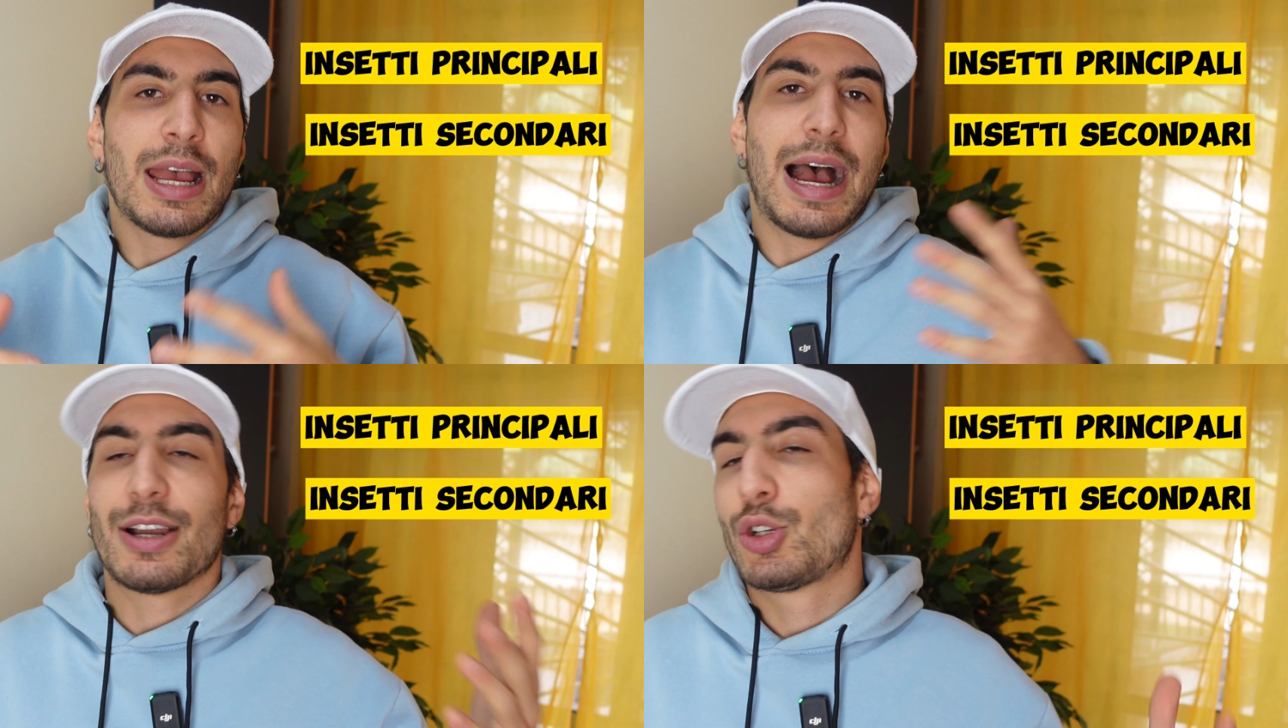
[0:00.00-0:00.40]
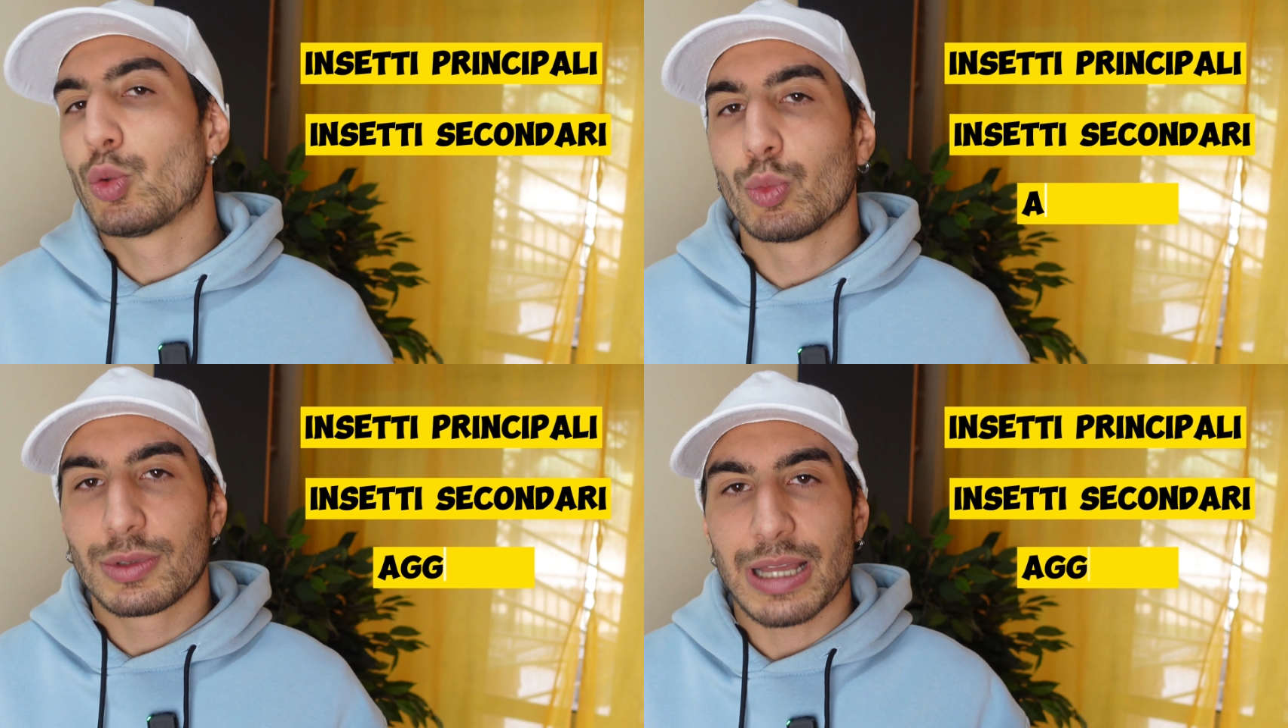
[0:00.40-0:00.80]

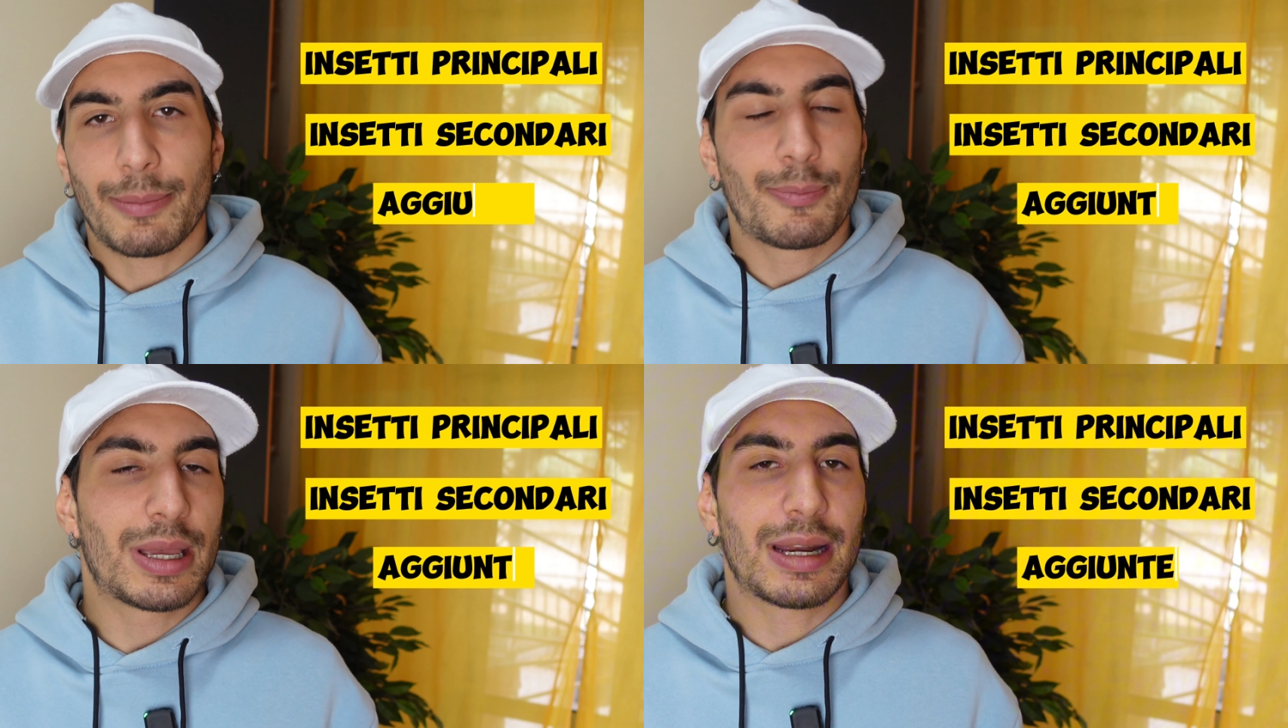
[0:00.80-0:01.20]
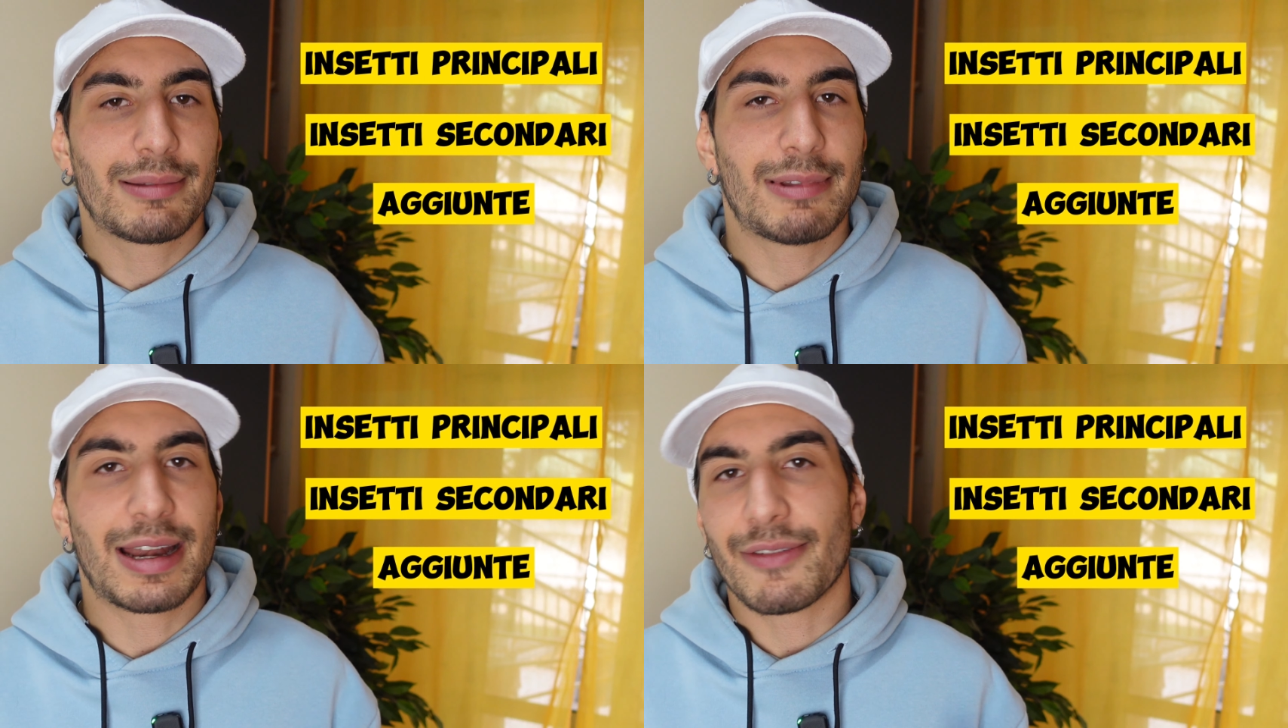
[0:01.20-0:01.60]
aggiunta per
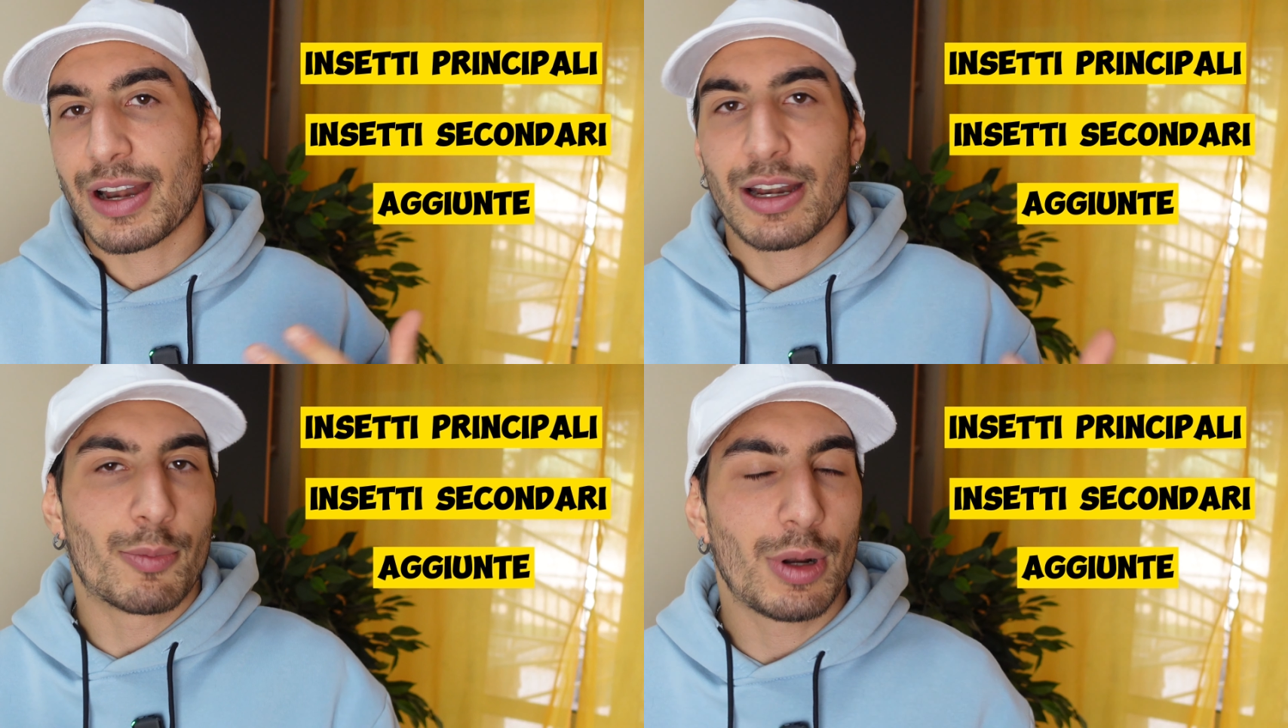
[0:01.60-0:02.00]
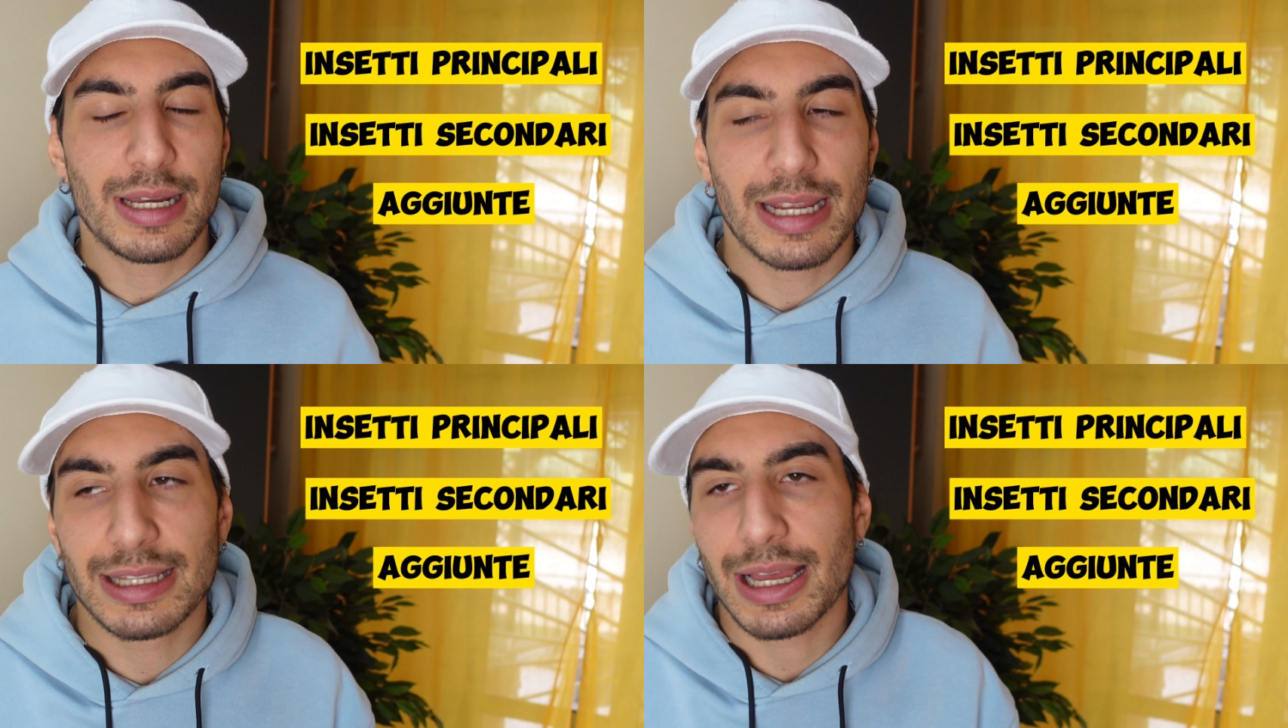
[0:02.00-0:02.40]
andare a variare un po' la
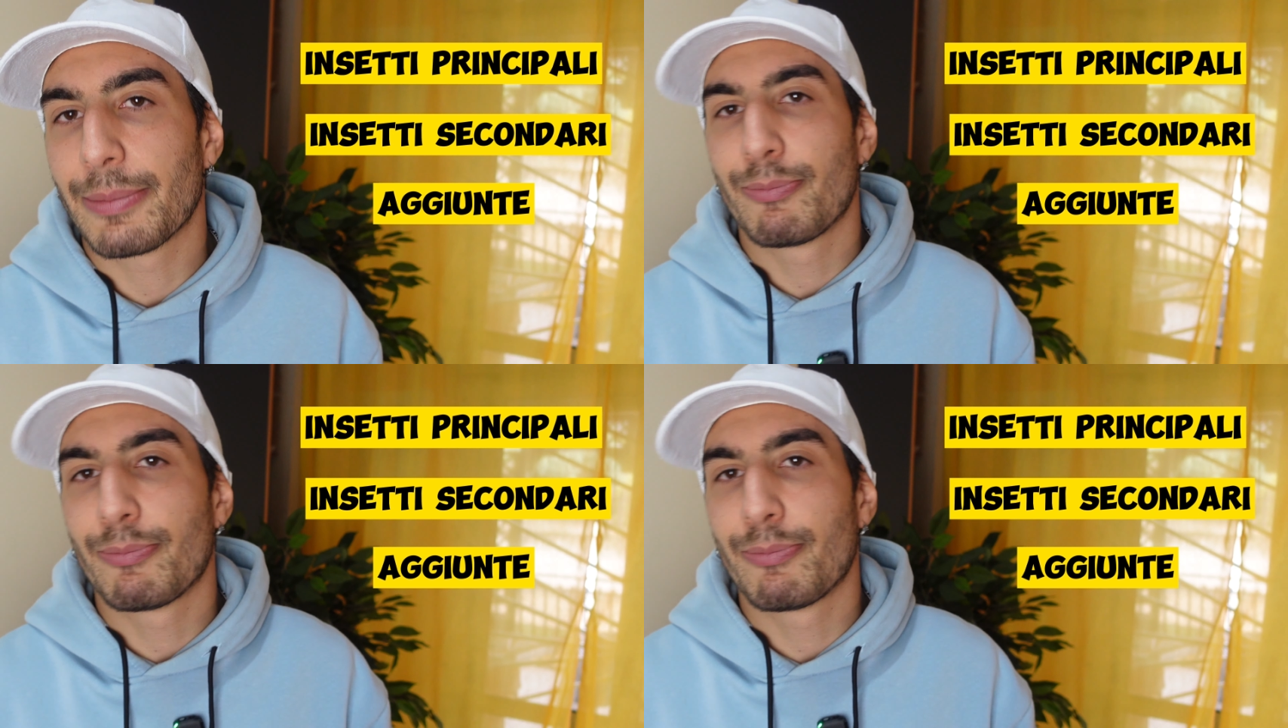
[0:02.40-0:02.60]
dieta e